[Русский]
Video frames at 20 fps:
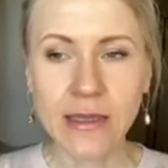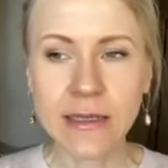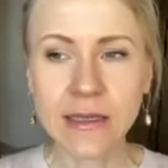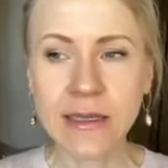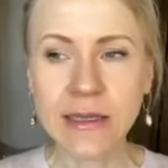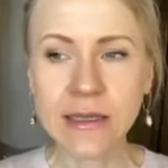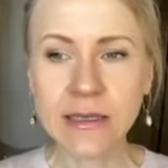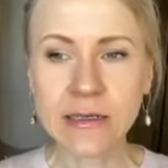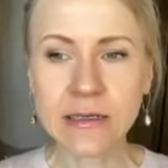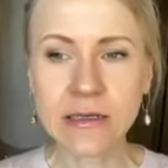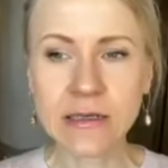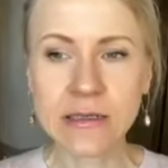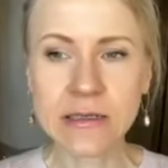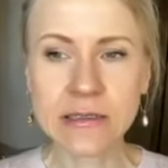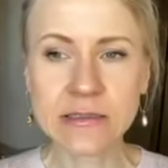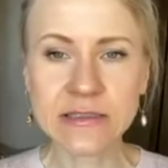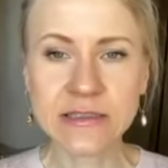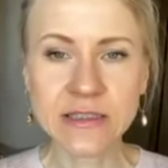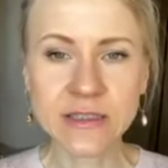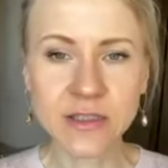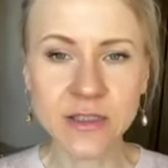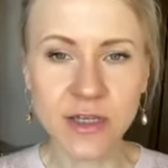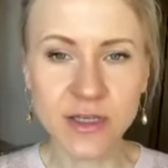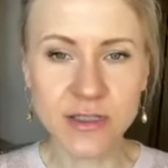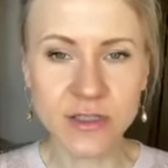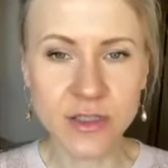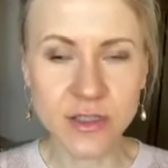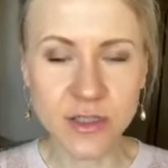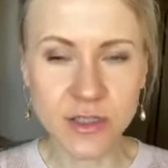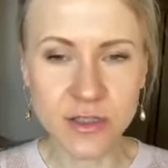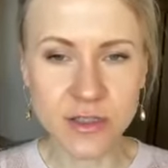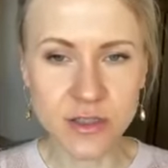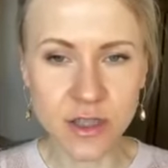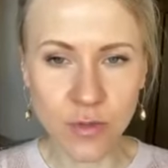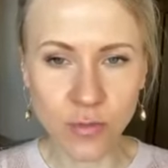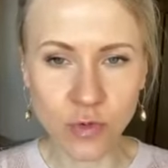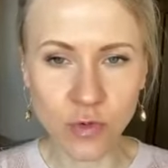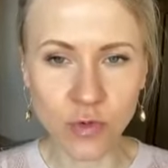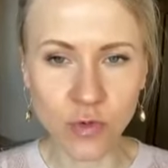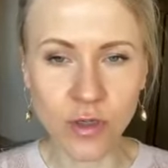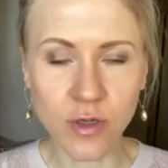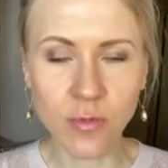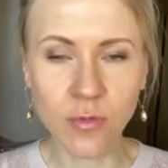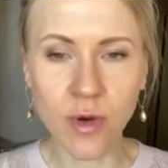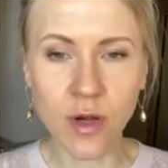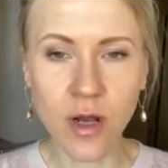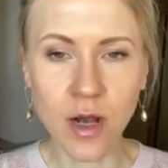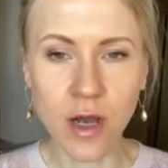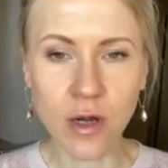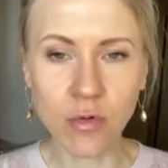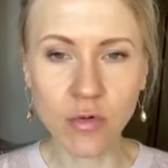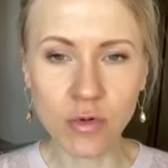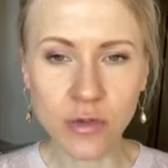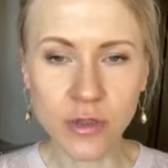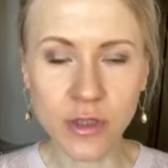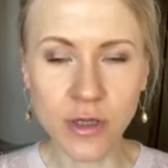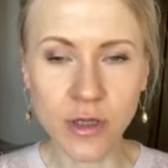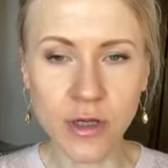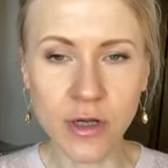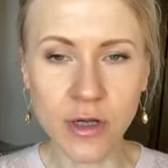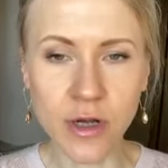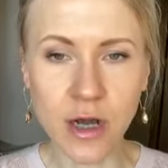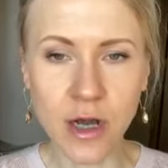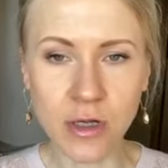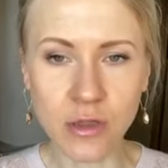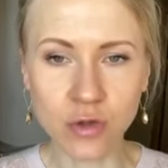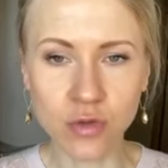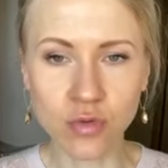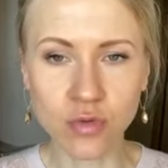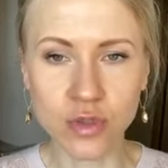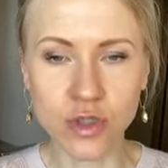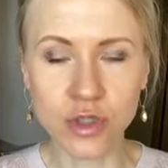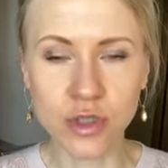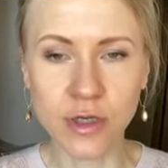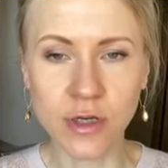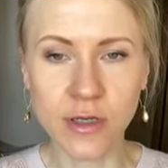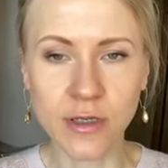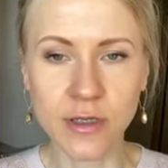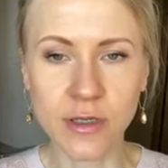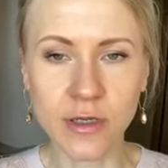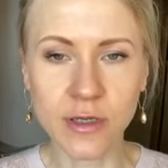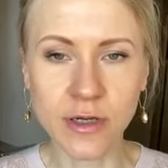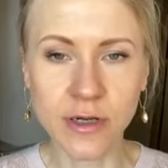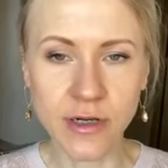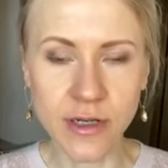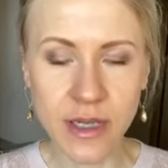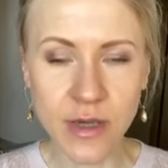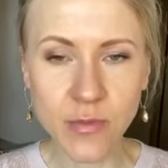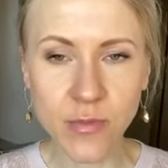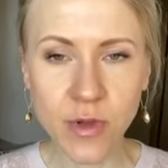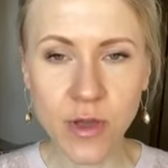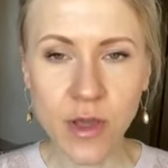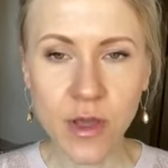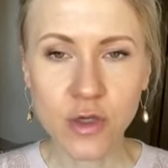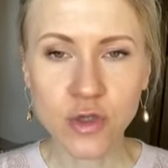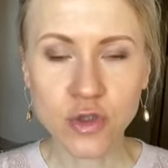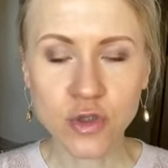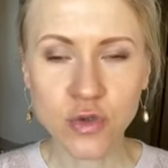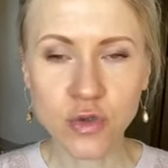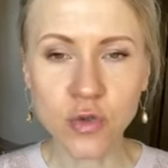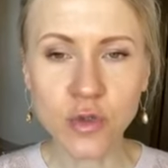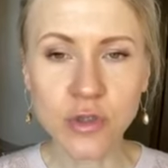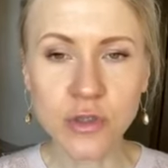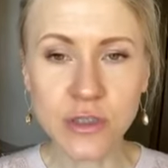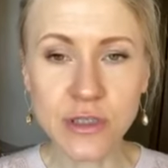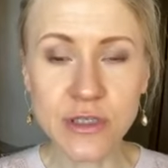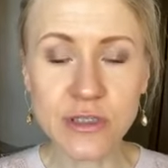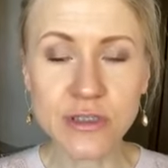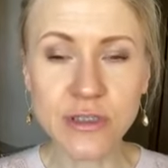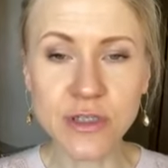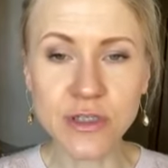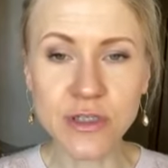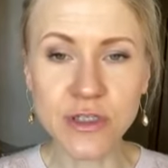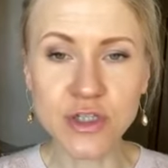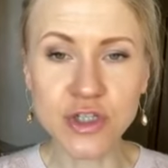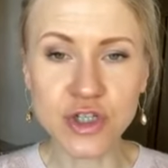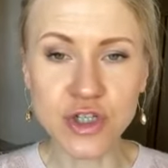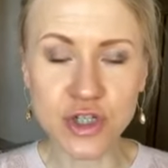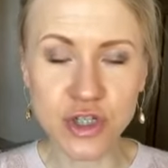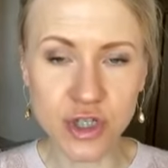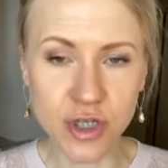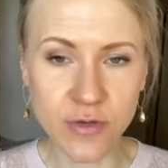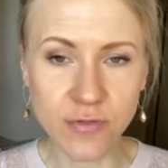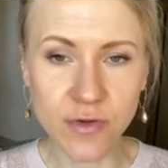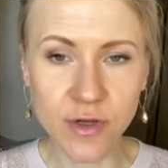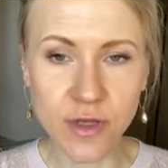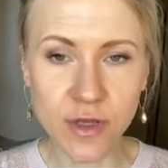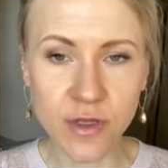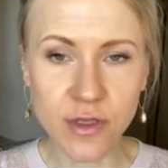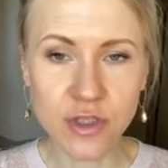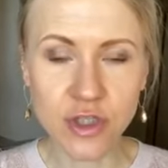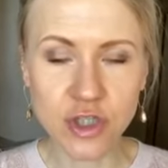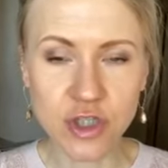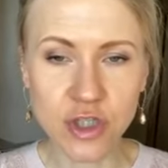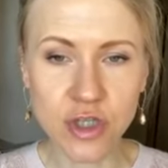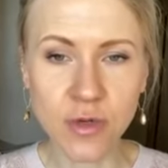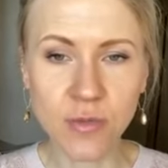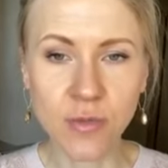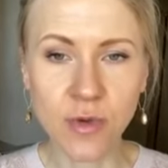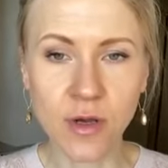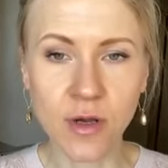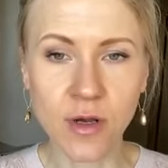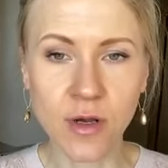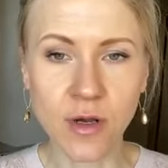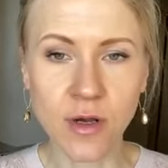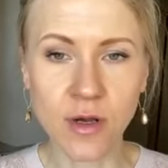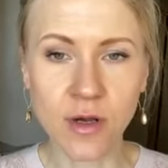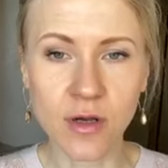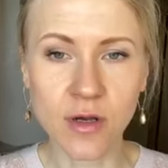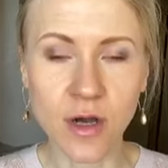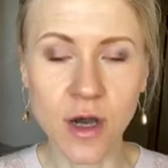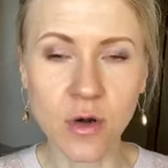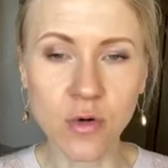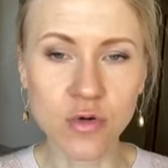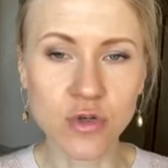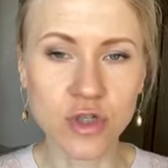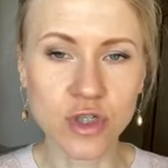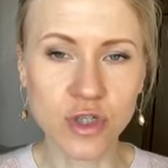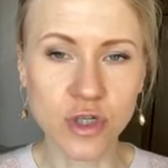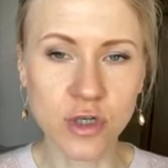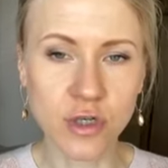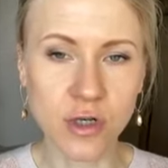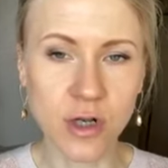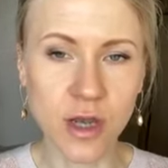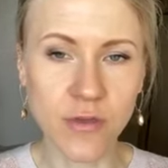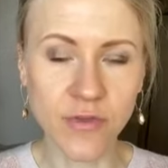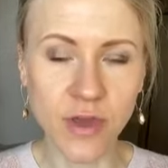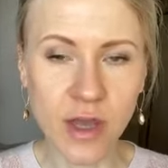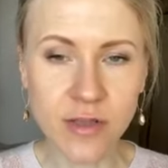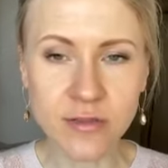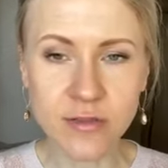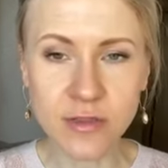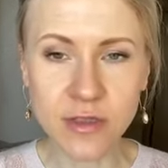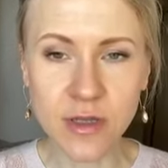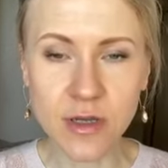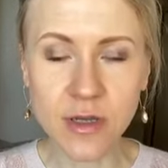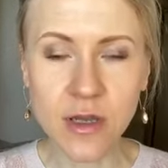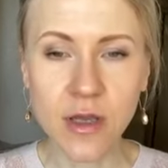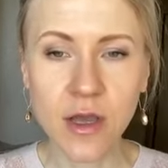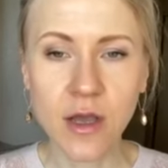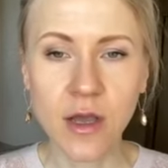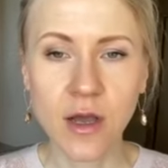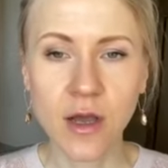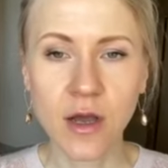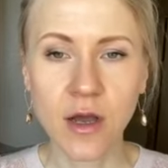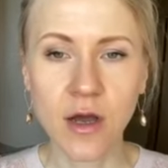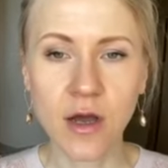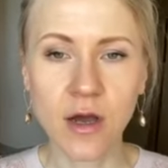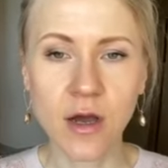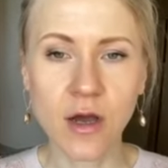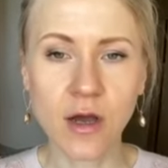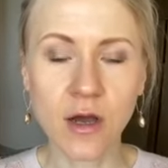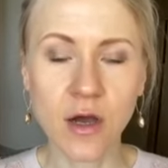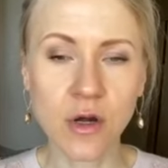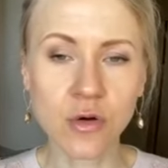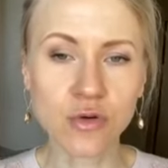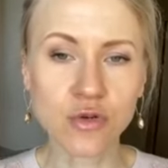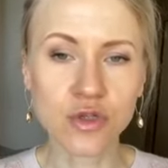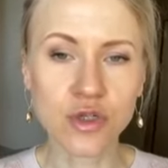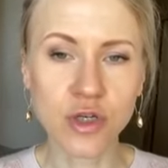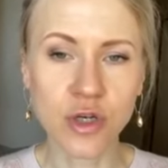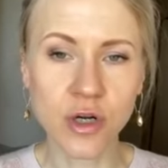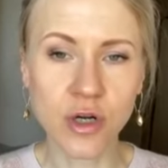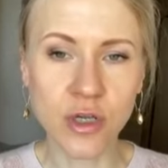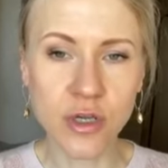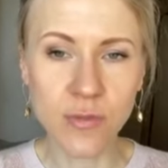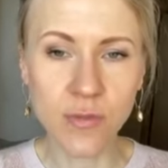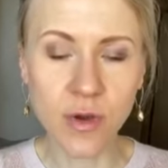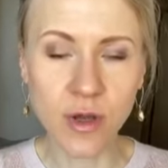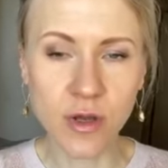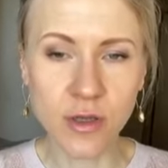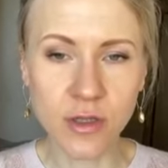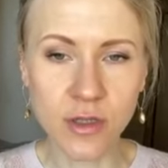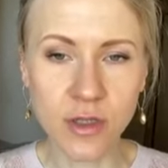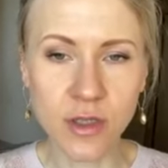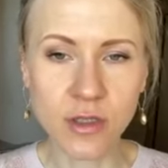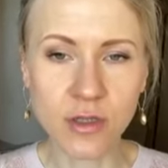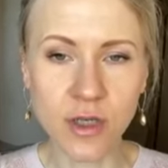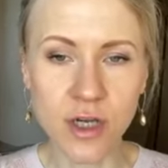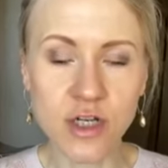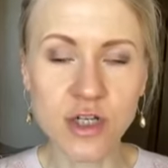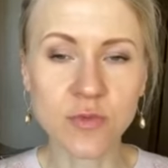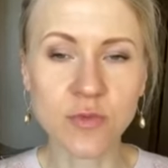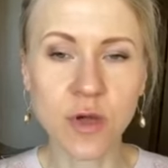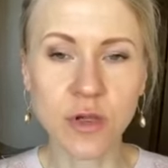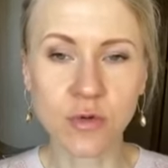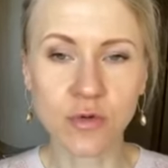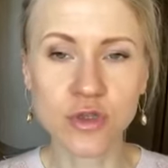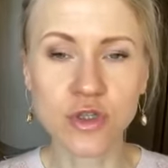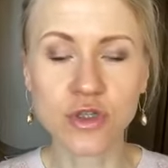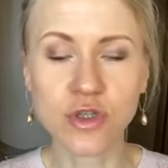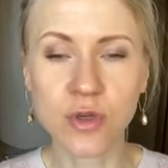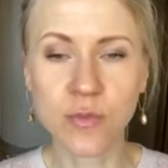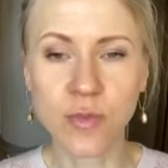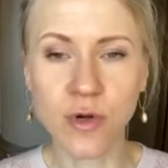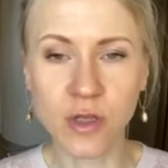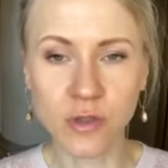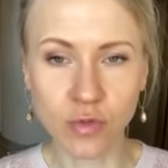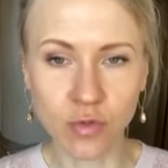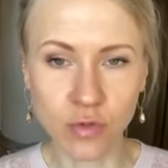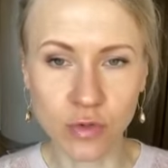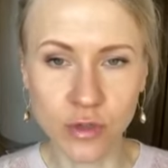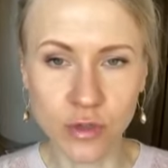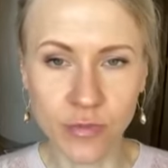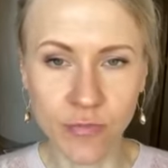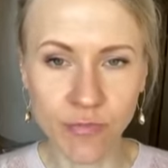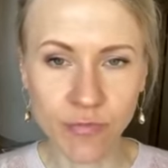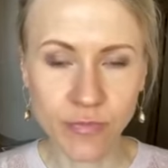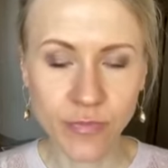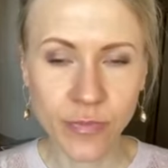И а, согласитесь со мной, макароны, картошка и хлеб стоят несколько дешевле, чем а, хорошая говядина, а, хорошая рыба и даже молочные продукты.